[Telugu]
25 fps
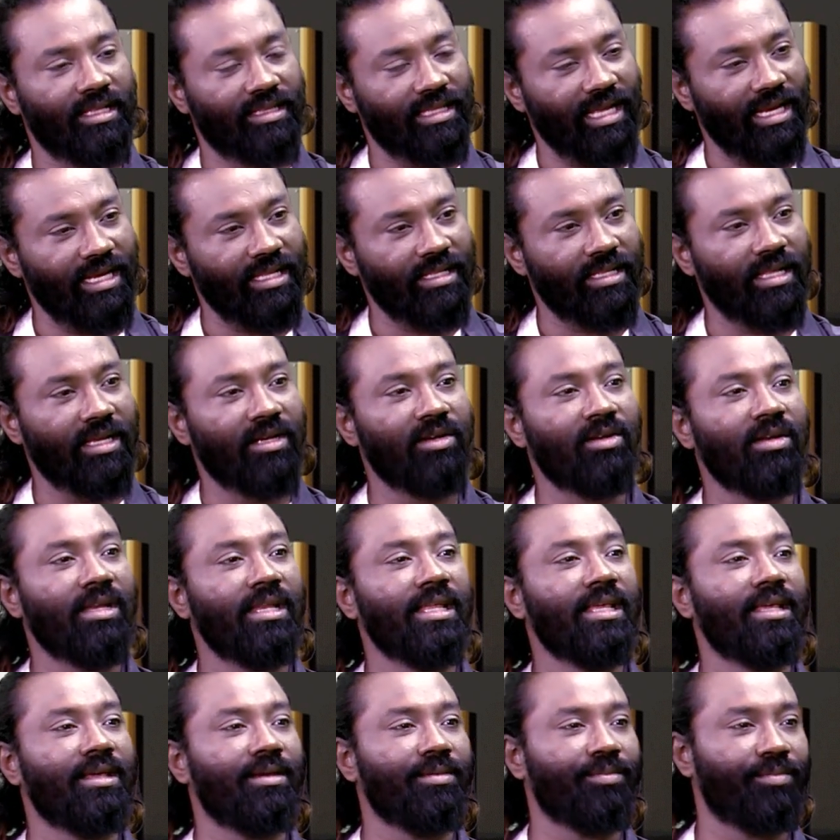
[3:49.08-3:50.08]

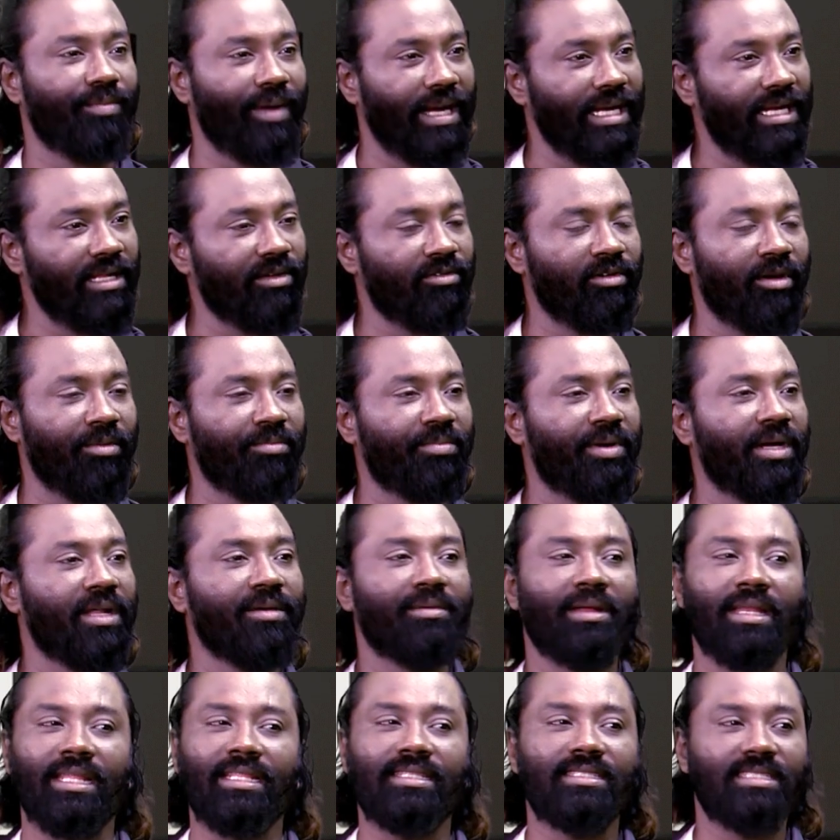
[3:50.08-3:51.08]
తల్లిదండ్రుల్ని బయటికి పంపడం
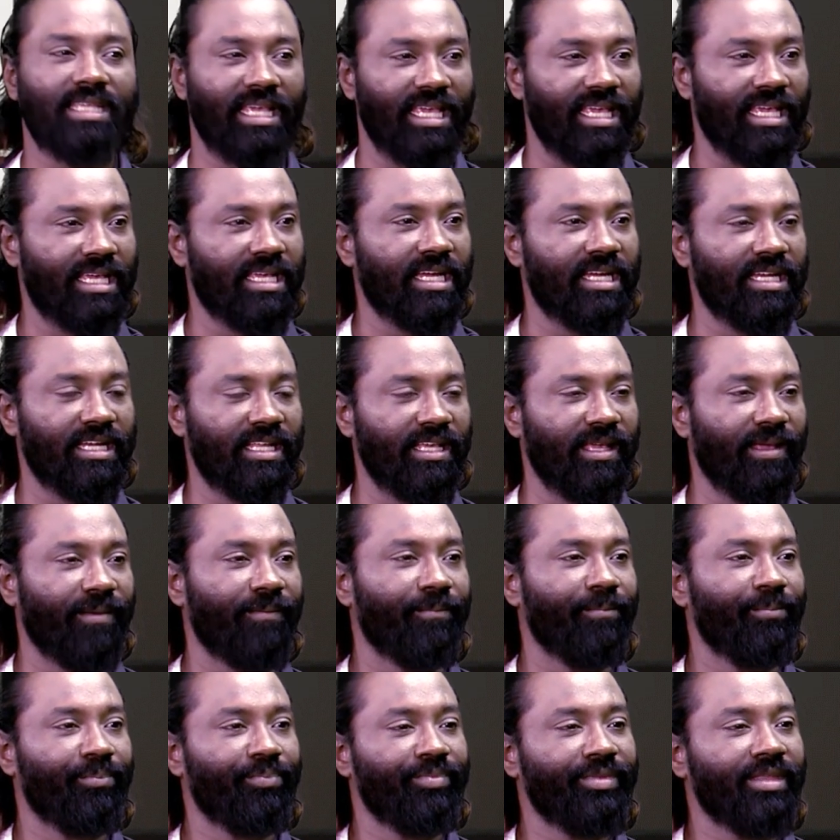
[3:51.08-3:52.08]
అనేది చేయకండి
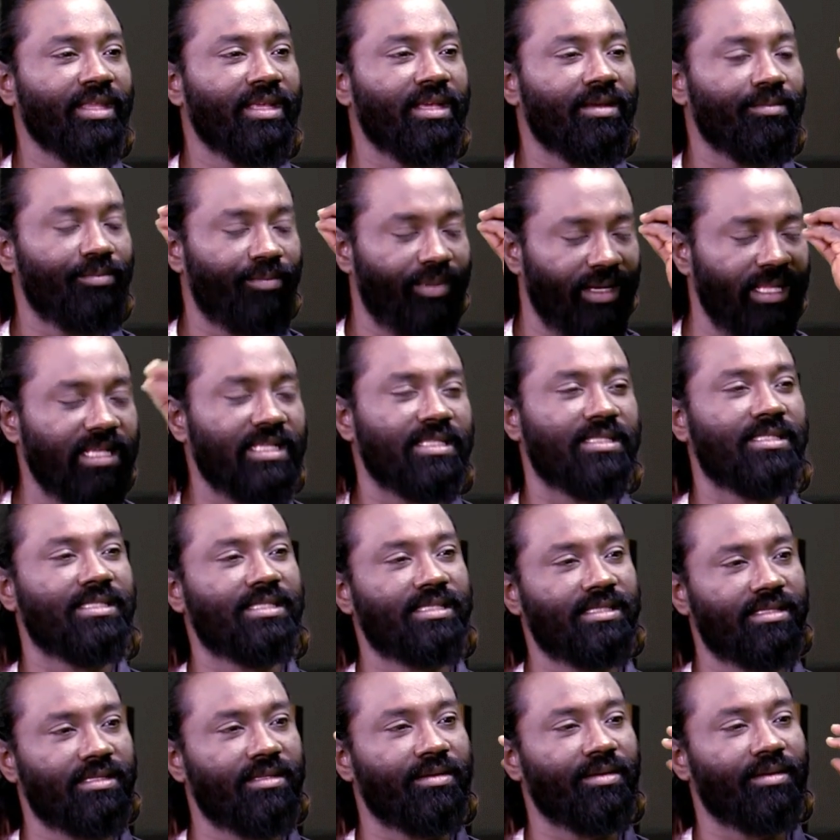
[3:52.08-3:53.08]
ప్లీజ్
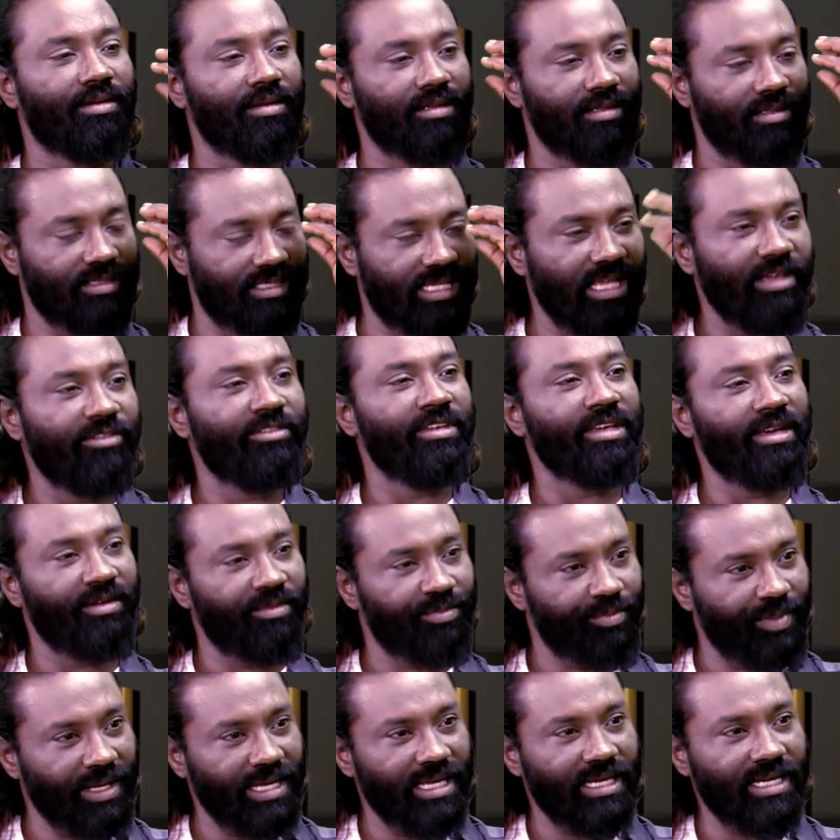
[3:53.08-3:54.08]
సేవ్
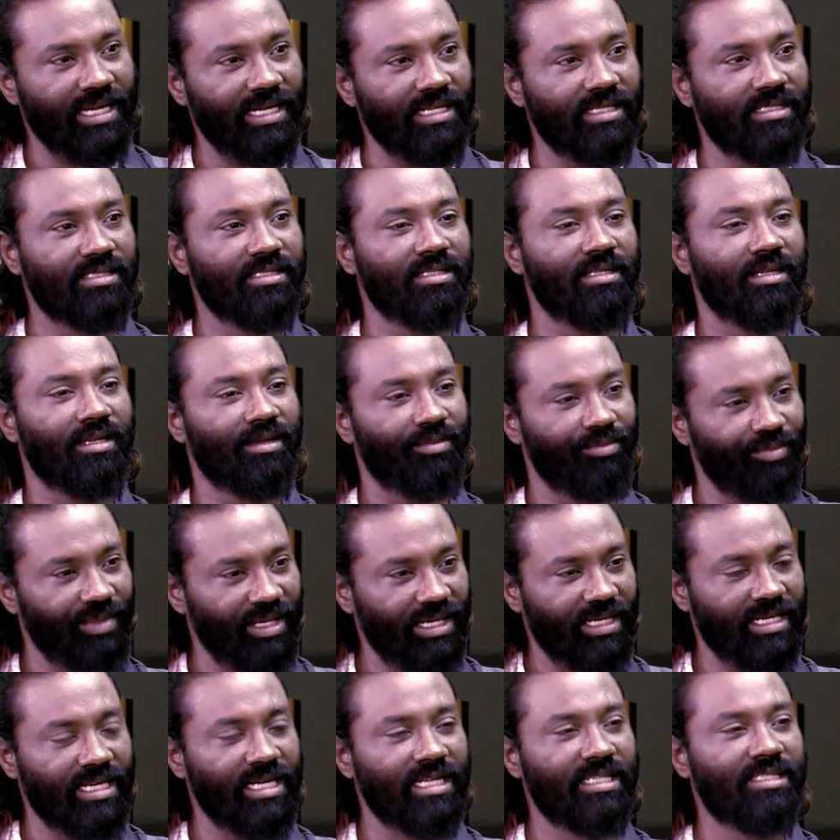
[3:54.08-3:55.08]
యువర్ పేరెంట్స్
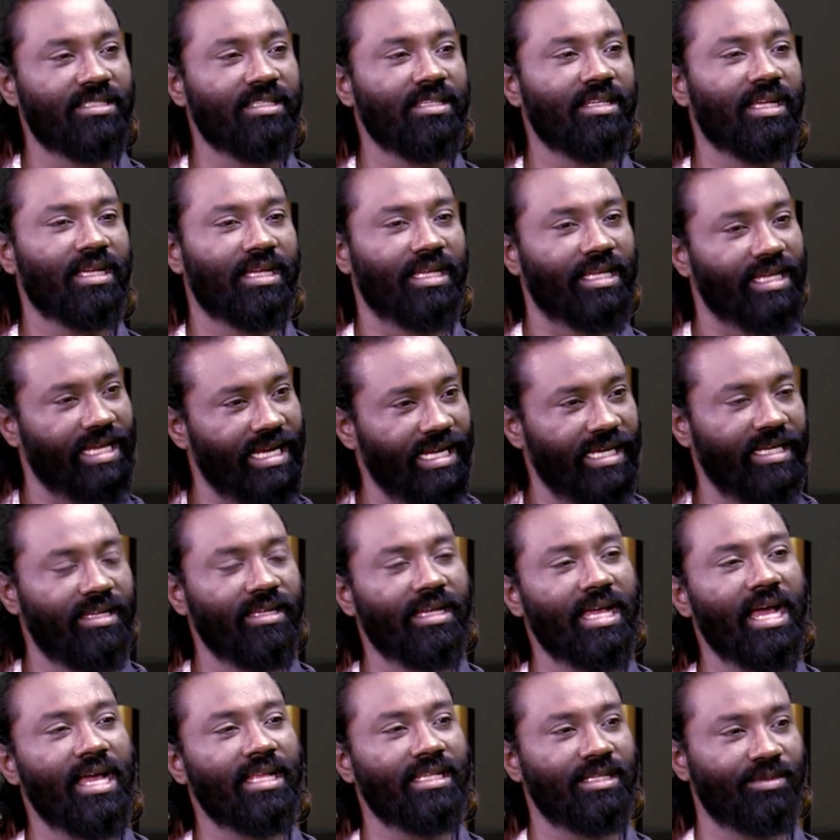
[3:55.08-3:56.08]
మీరు కిడ్స్
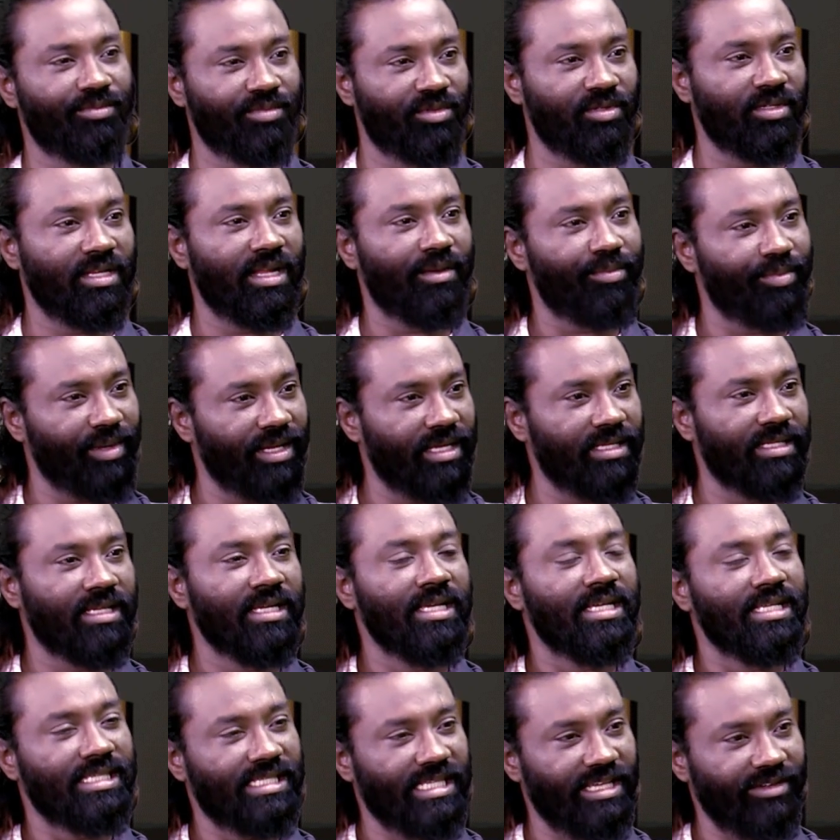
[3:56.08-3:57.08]
కిడ్గా చెప్తున్న పే
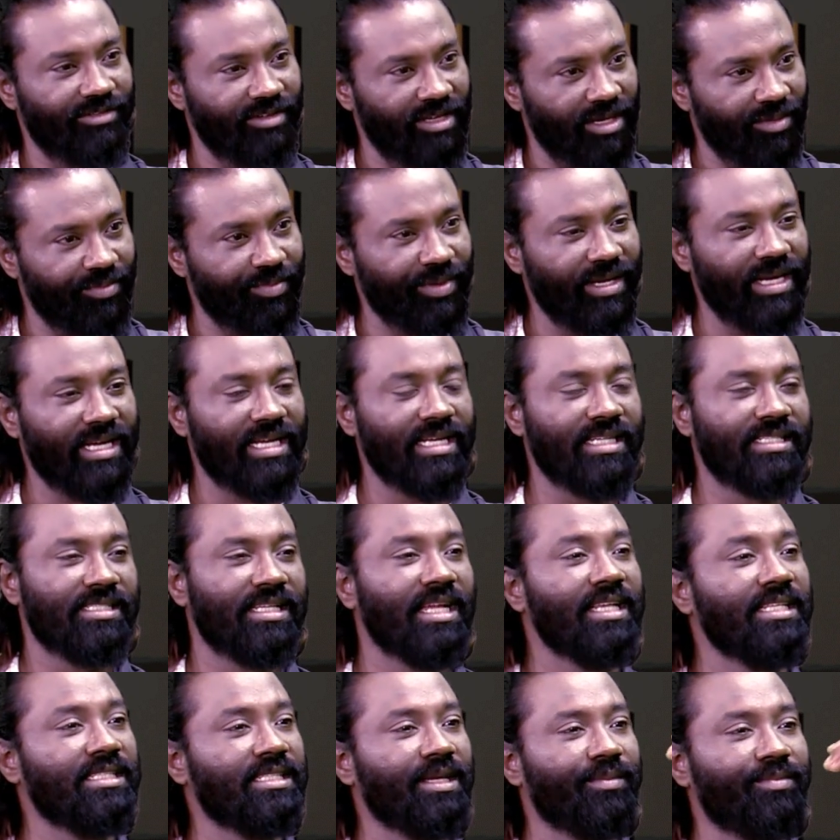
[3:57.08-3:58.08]
సేవ్ యువర్ పేరెంట్స్
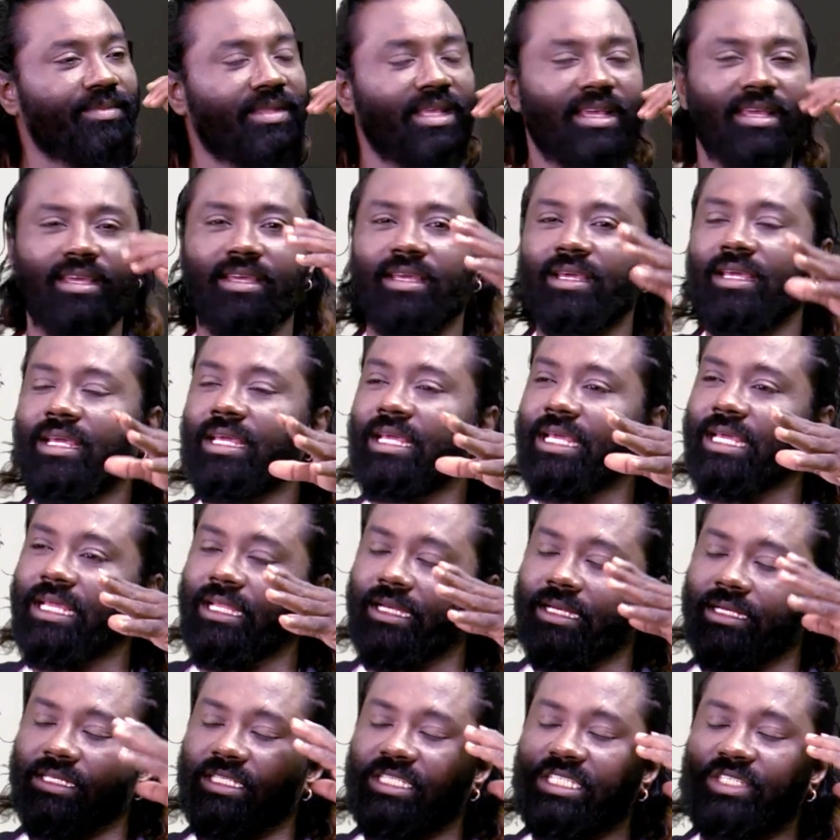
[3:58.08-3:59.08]
అని చెప్తే
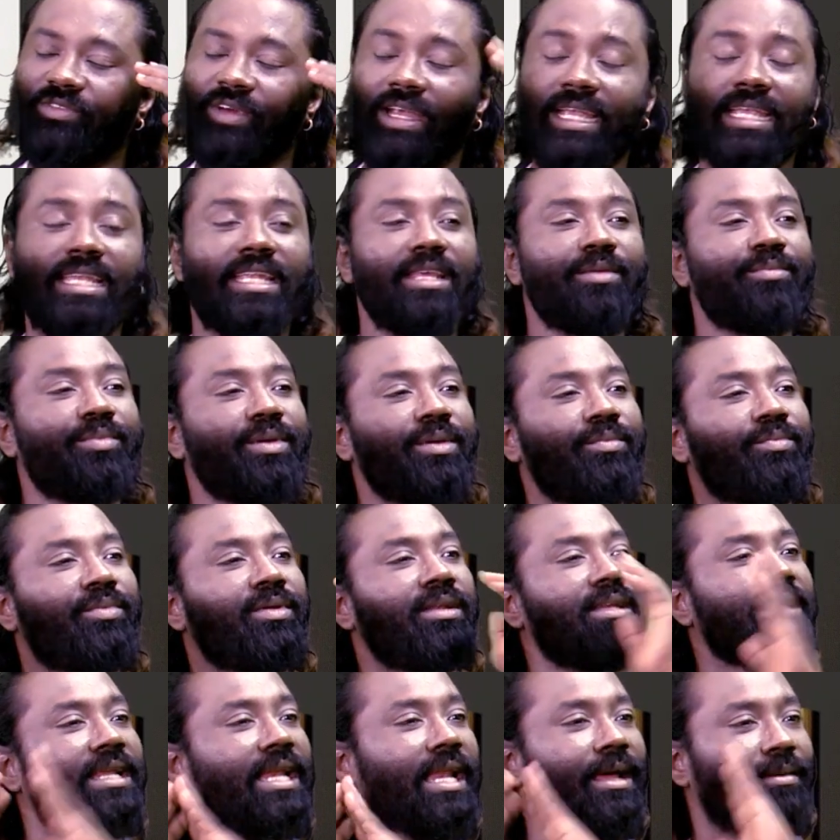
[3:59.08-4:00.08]
ట్వంటీ
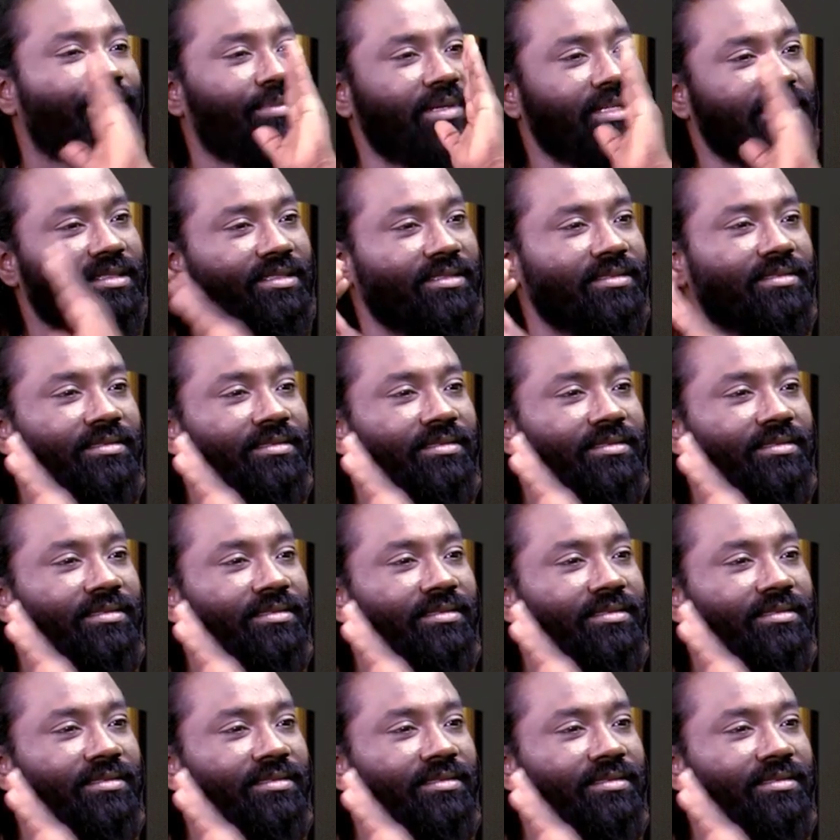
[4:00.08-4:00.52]
పీపుల్ క్లాప్డ్